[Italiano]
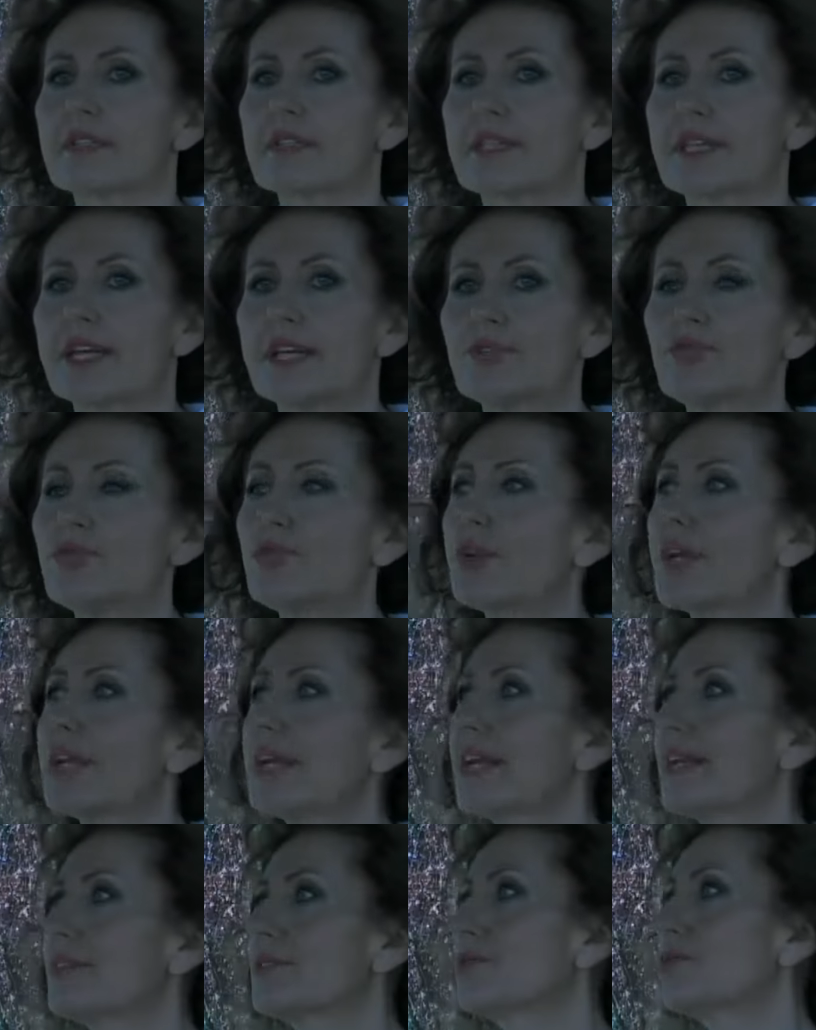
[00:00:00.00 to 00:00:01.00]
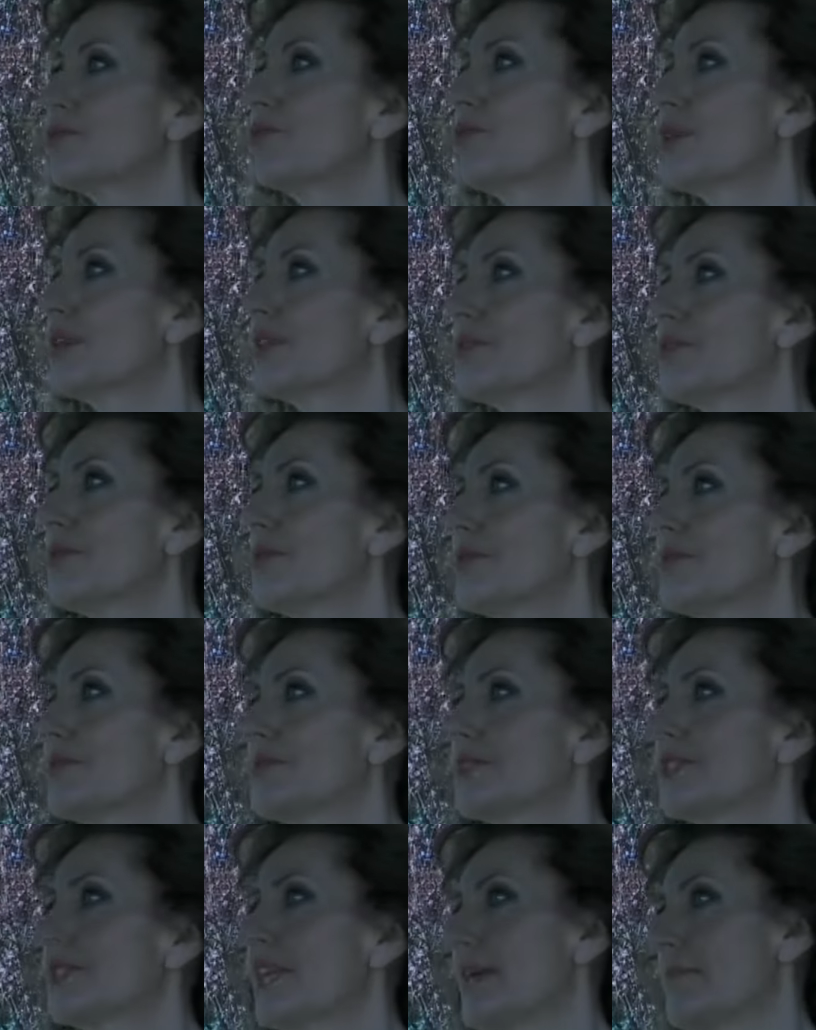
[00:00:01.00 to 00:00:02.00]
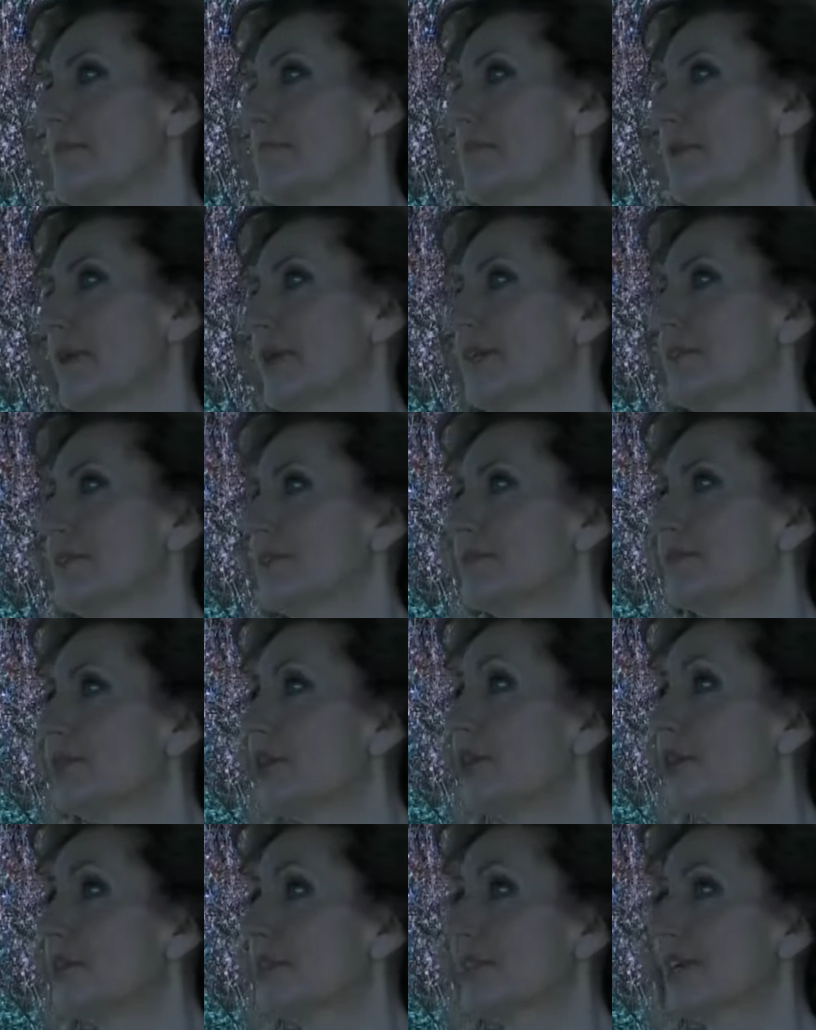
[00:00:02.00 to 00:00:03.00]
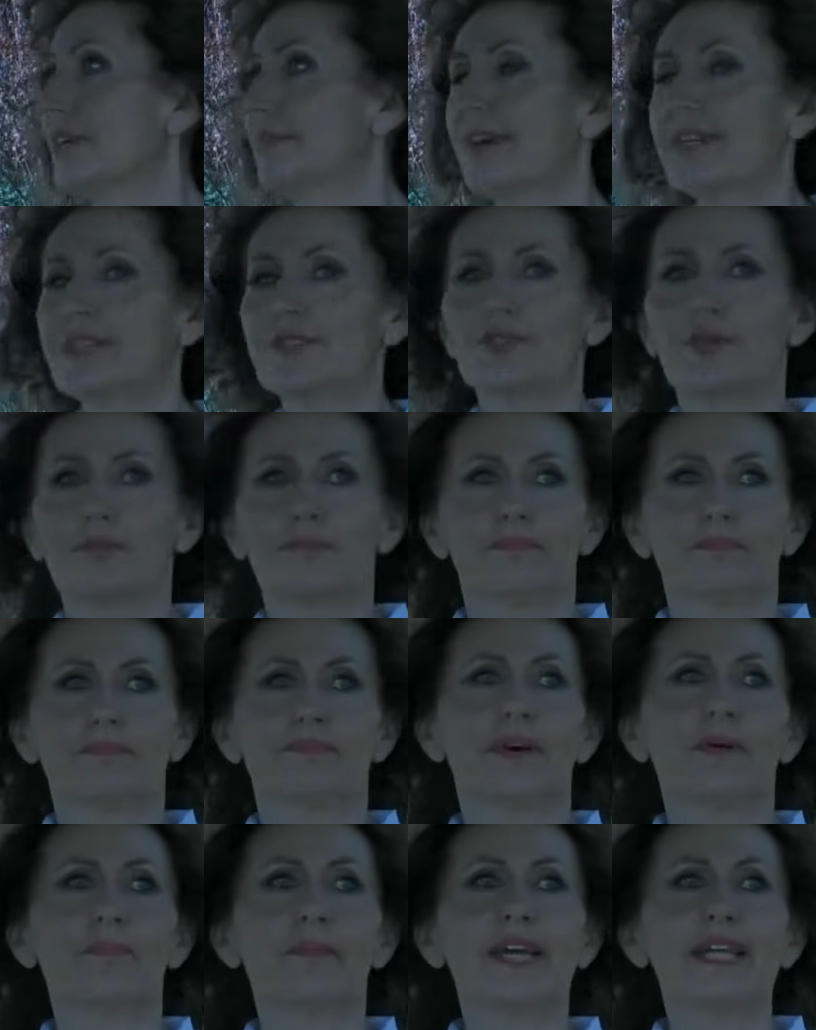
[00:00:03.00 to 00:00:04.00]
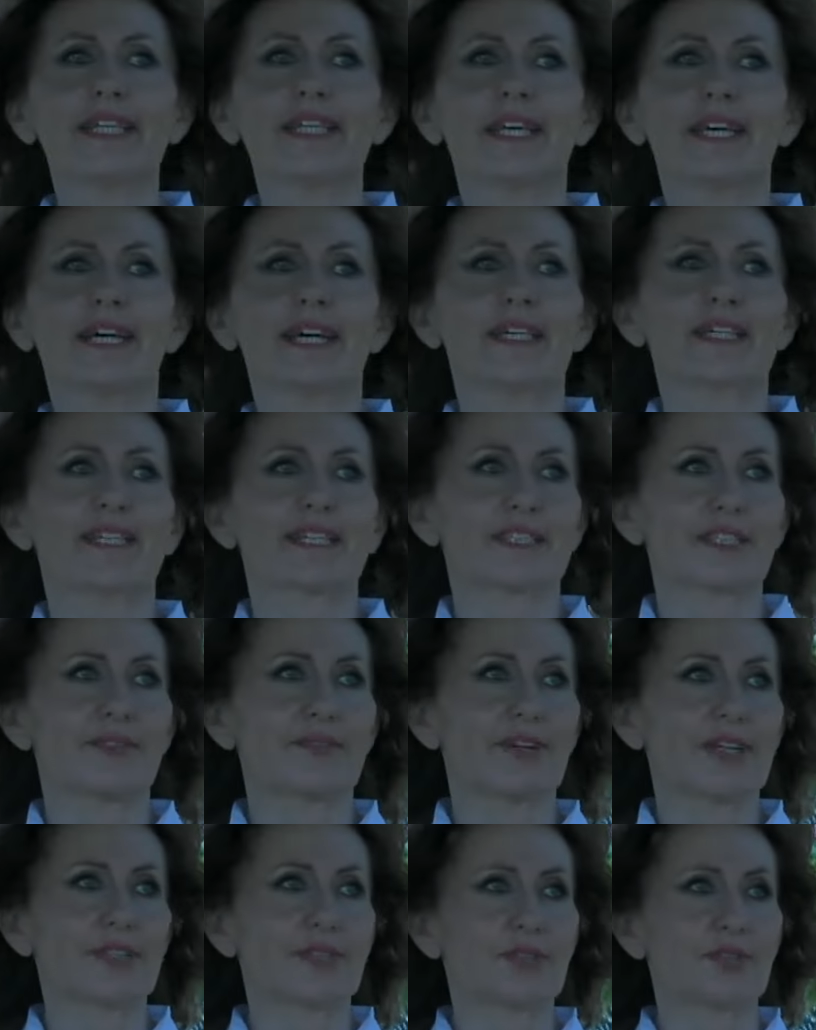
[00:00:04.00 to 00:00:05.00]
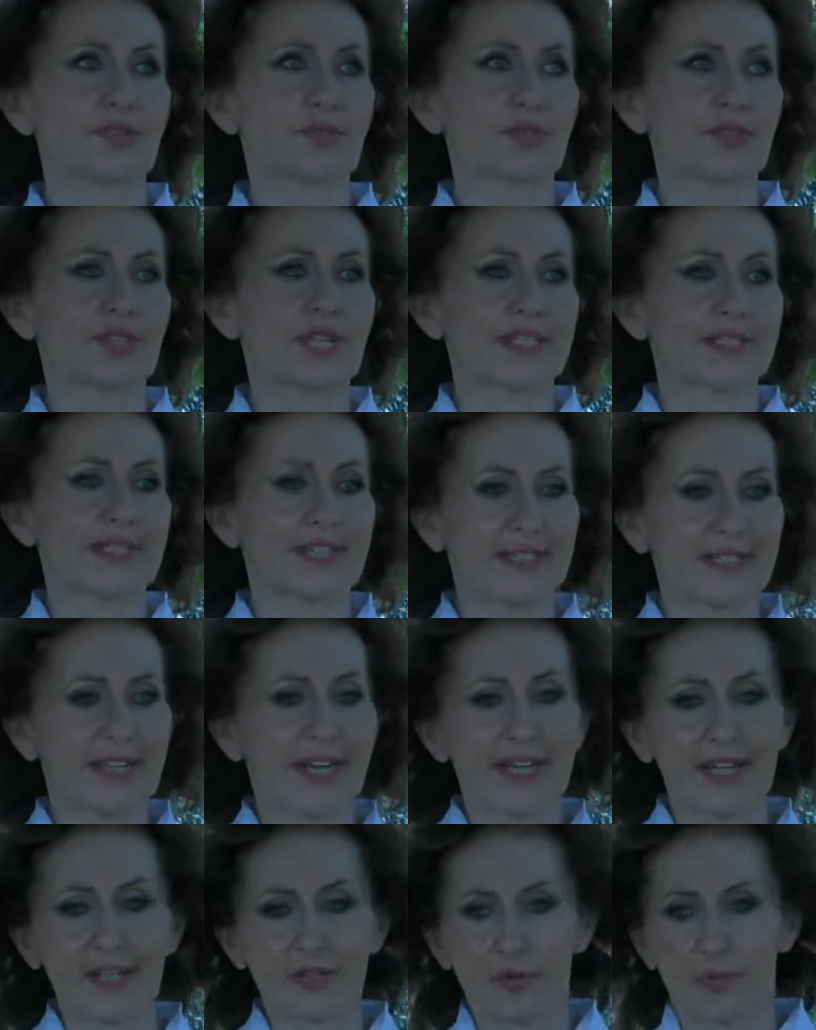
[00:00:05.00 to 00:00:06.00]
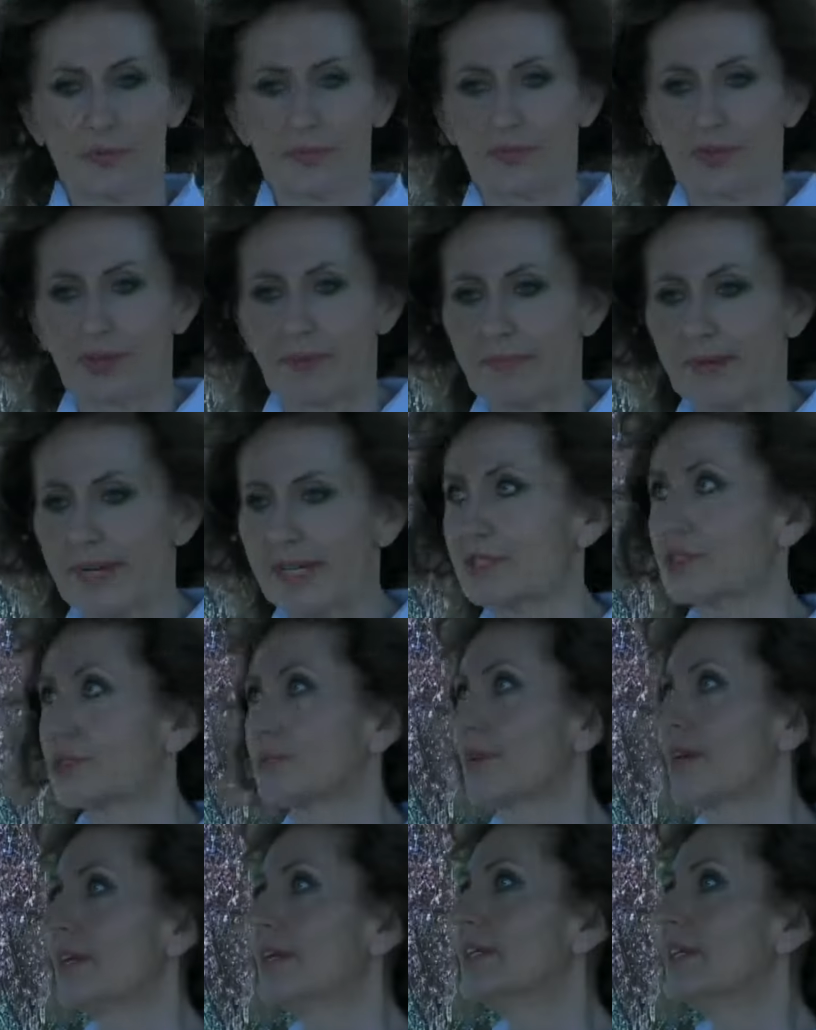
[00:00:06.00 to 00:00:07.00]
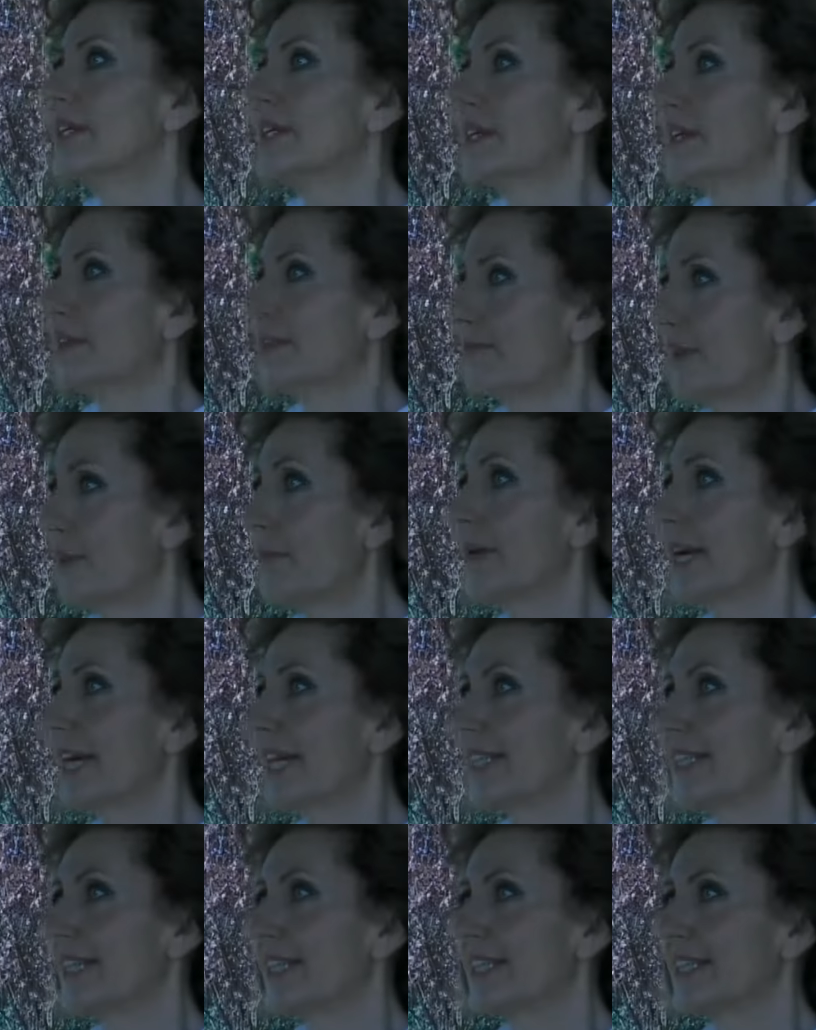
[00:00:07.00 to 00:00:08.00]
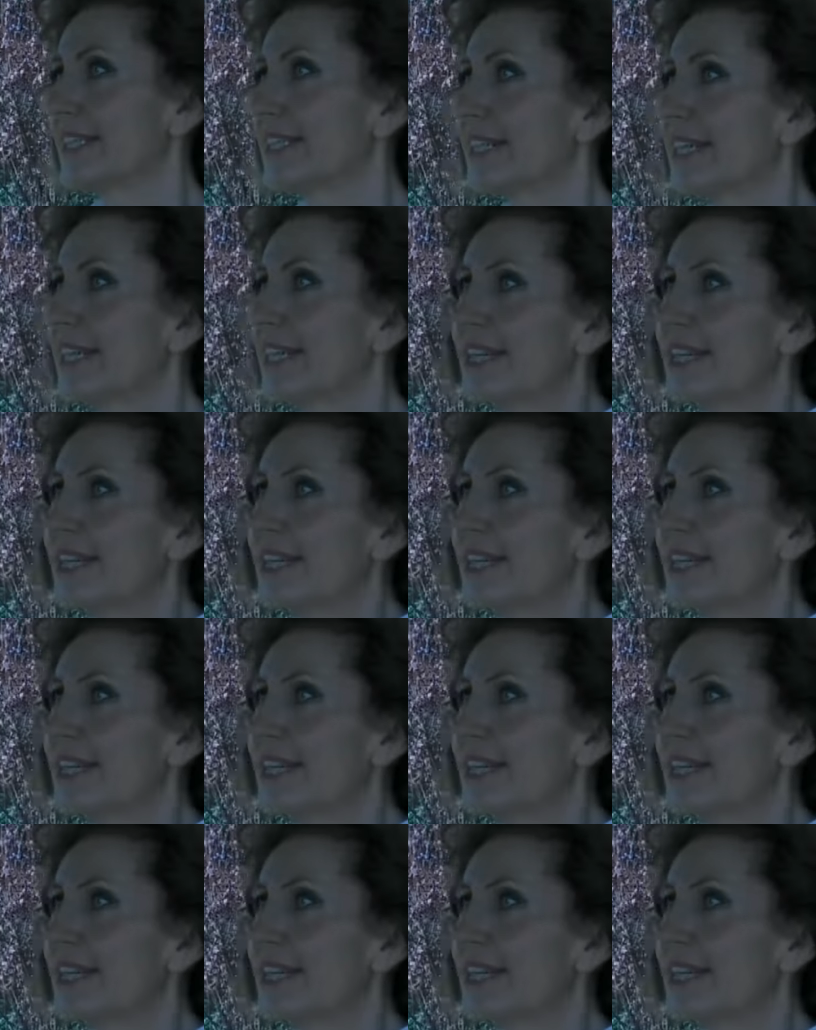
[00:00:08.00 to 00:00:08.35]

che durerà, durano sempre, no? Che vanno, va bene anche se vanno in onda a Natale oppure a Pasqua, va bene.